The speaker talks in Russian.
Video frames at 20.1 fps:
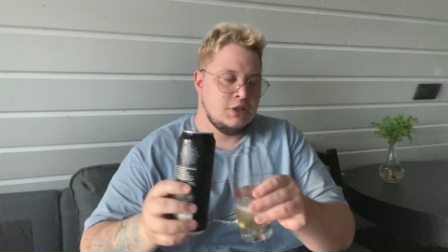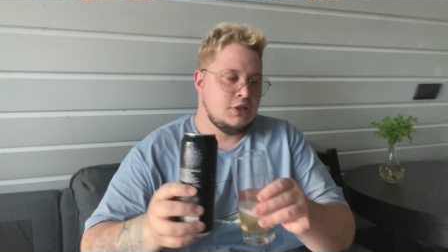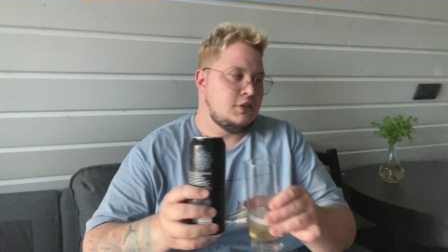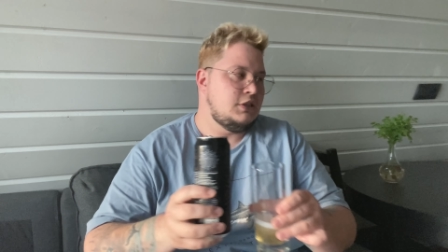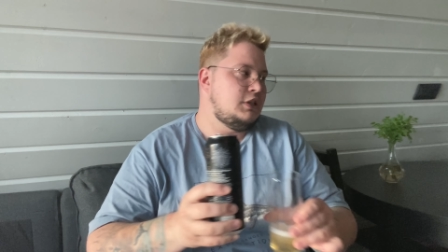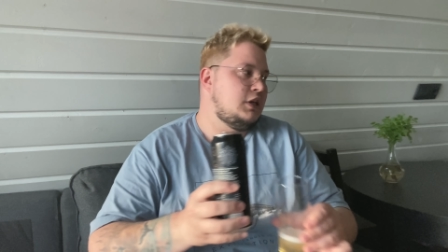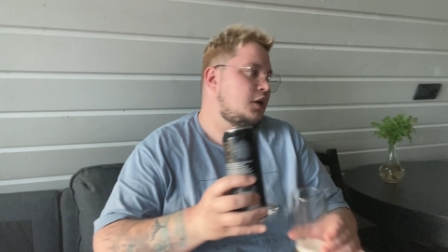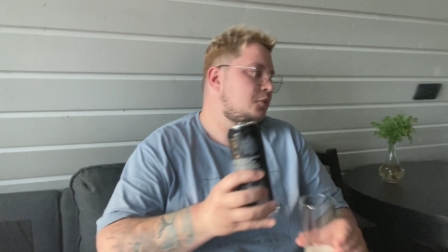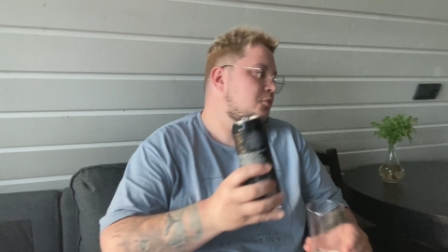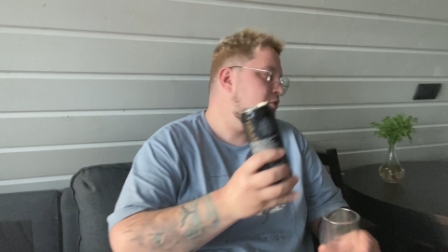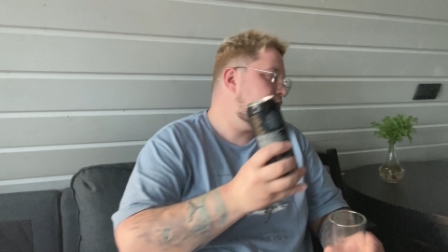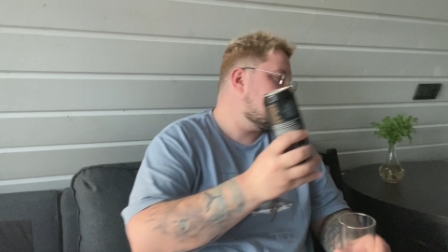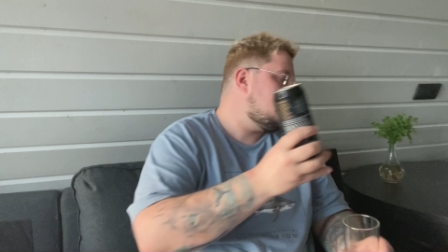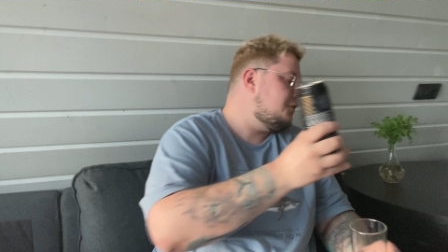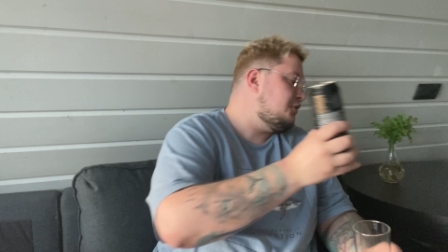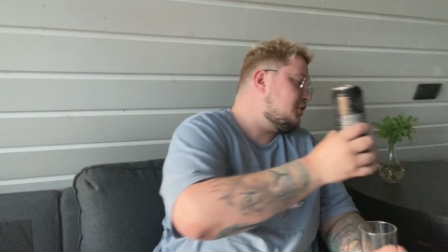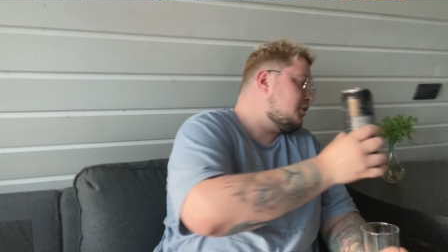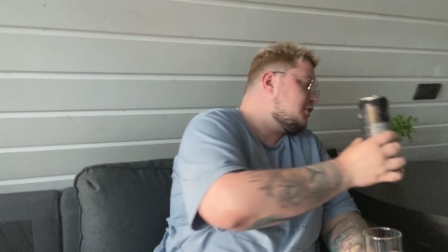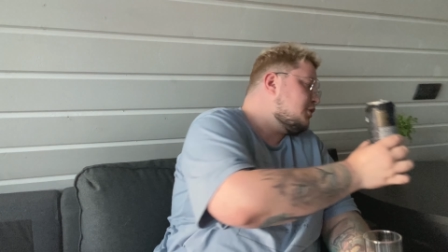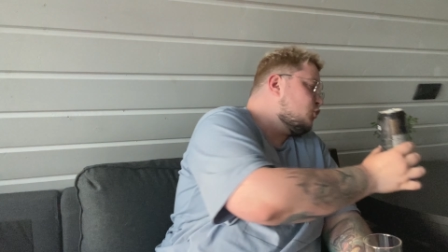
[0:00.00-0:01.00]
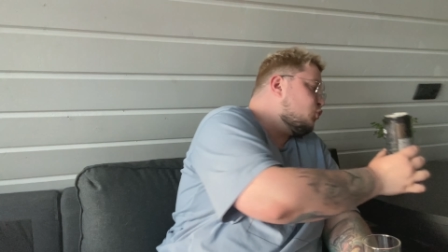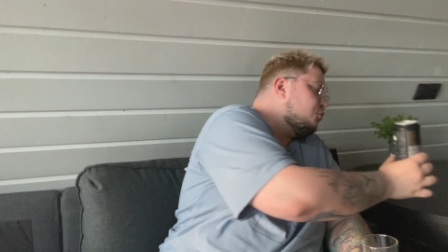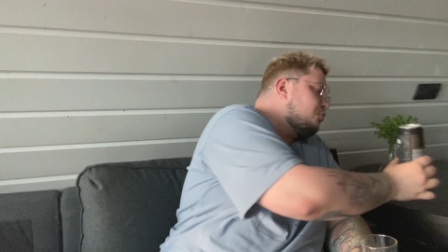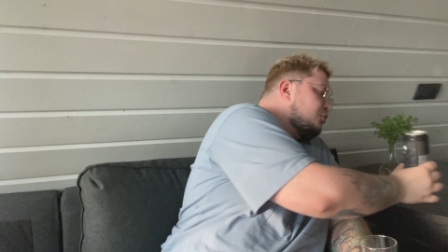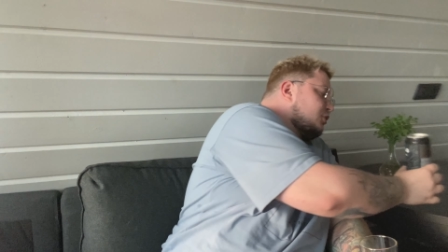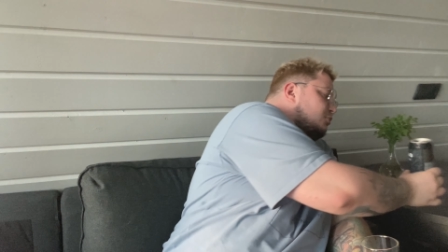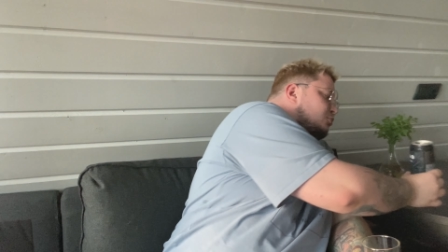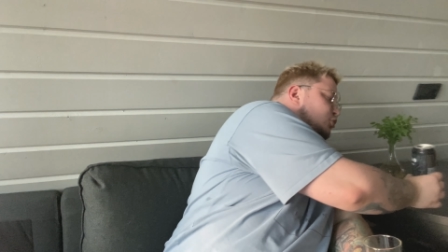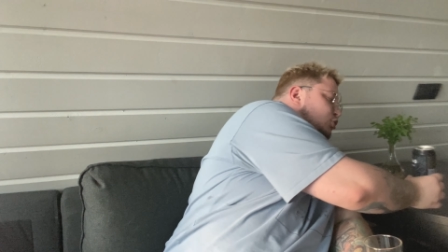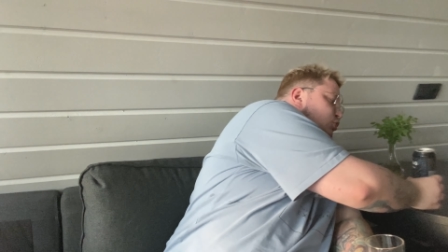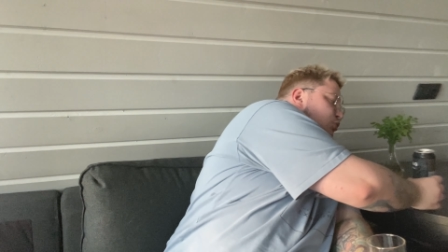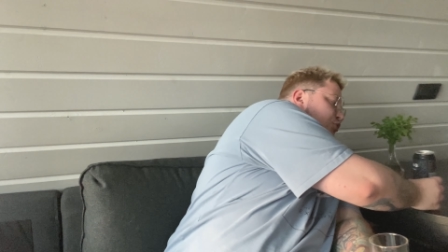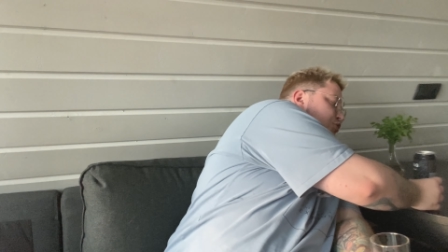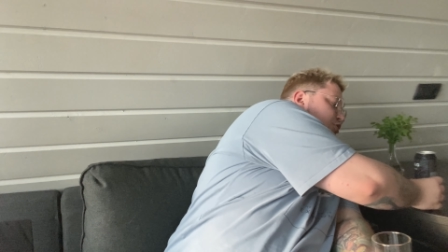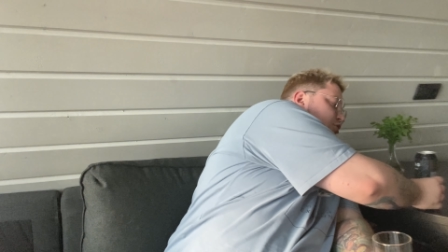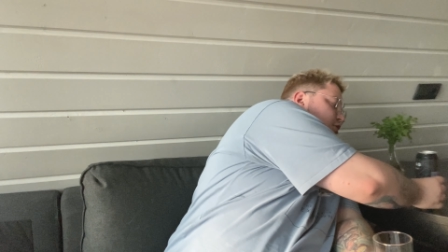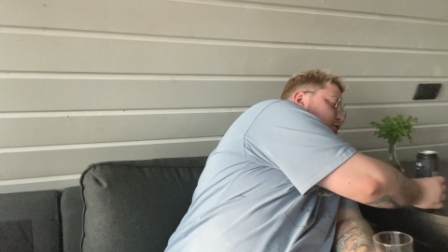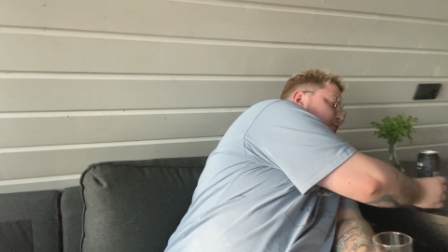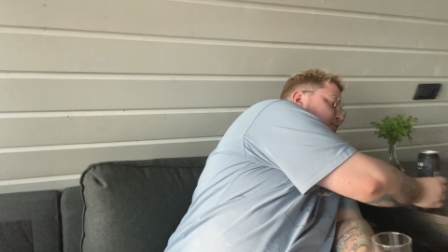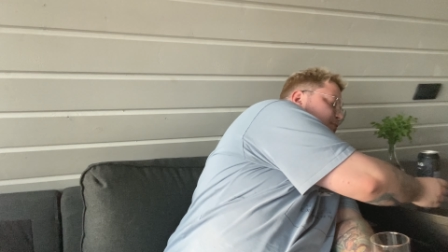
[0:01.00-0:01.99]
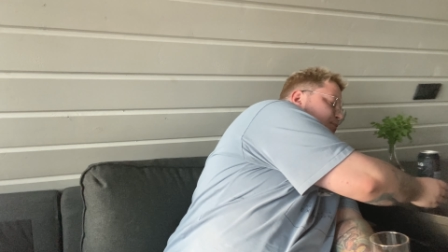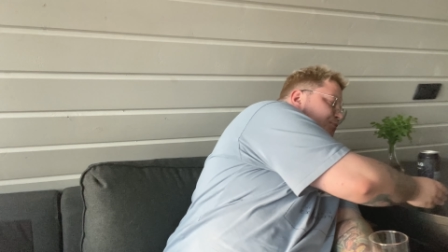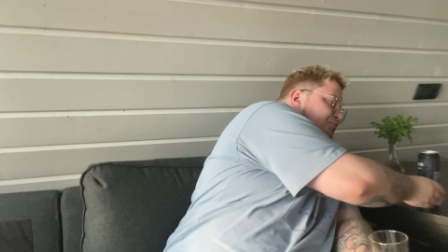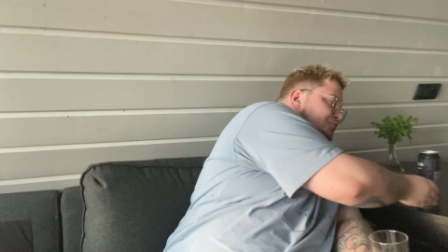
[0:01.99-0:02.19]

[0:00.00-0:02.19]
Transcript: я бы, наверное, купил бы точно